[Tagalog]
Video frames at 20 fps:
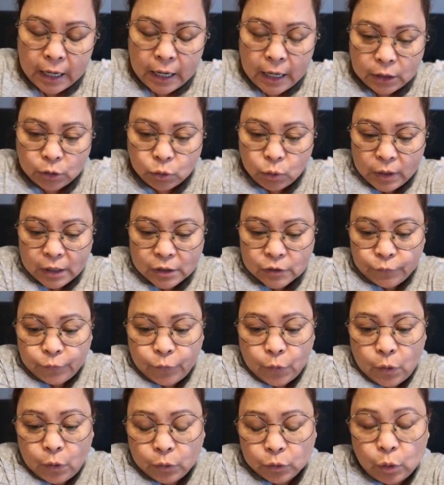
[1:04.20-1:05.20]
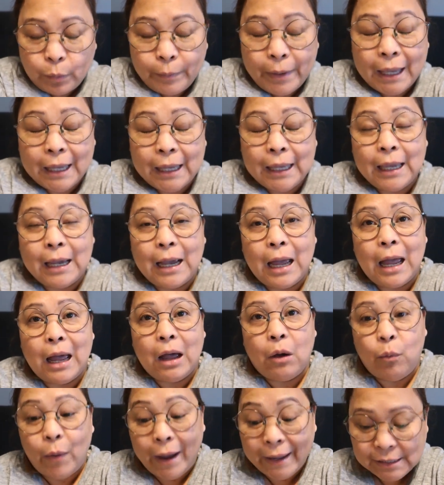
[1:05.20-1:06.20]
Ito is for to making
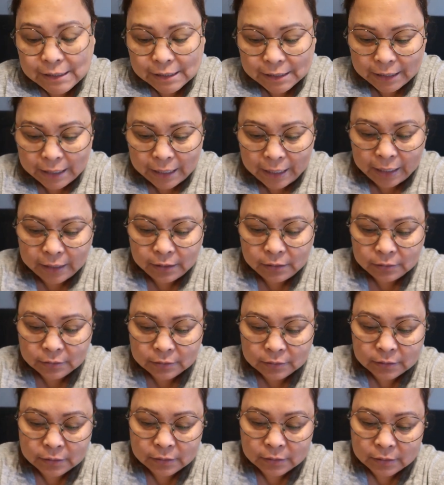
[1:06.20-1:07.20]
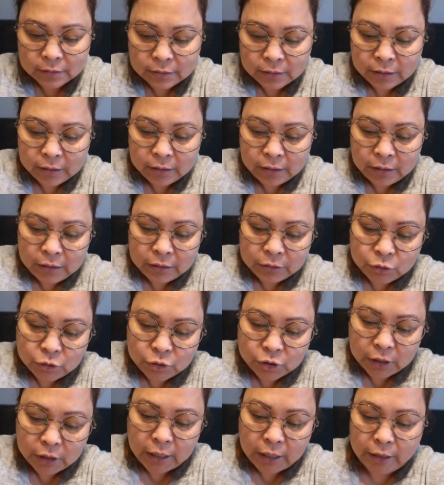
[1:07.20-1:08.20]
a uh, widescreen. Ito
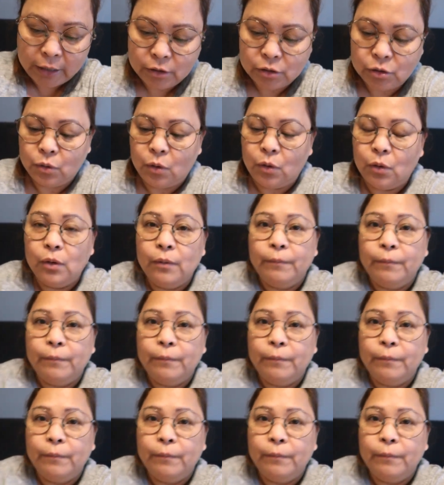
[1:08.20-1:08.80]
siya guys, oh.